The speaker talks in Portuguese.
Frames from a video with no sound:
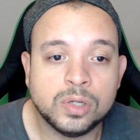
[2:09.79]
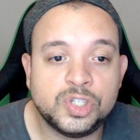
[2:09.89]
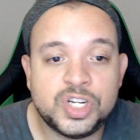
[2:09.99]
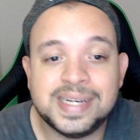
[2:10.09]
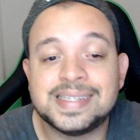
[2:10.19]

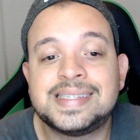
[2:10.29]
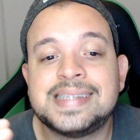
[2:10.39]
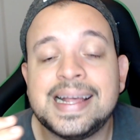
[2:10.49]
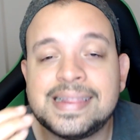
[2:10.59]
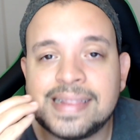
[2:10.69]
de
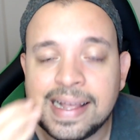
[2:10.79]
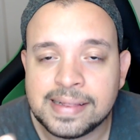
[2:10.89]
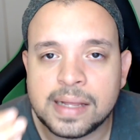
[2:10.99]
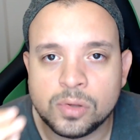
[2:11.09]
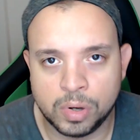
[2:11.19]

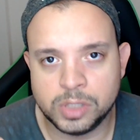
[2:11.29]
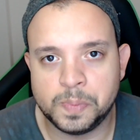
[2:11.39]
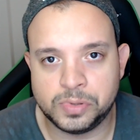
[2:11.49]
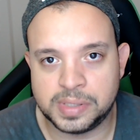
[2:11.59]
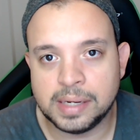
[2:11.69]

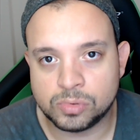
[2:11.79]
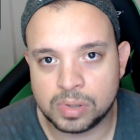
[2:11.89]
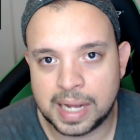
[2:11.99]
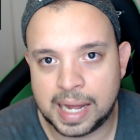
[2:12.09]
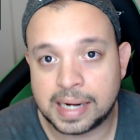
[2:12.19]
72%,
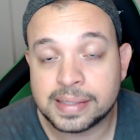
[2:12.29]
cara.